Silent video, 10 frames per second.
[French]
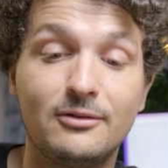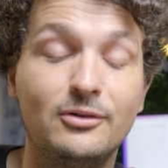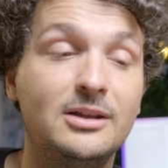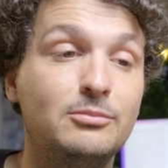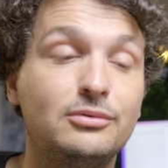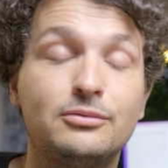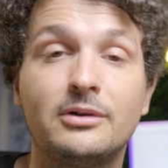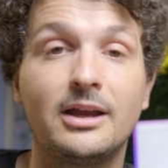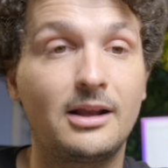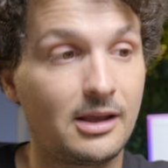les boutons
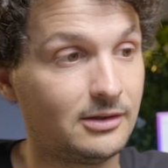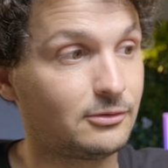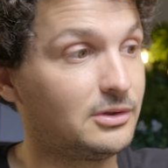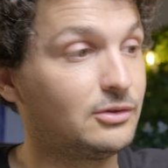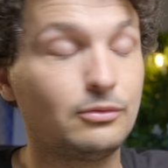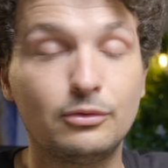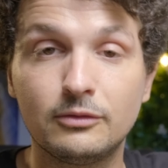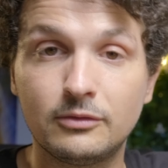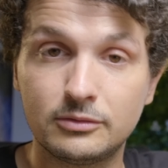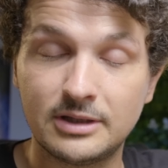rec qui se situent
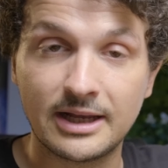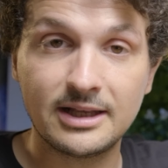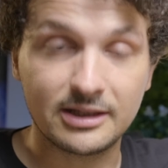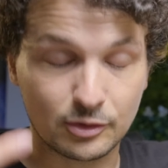devant ou derrière.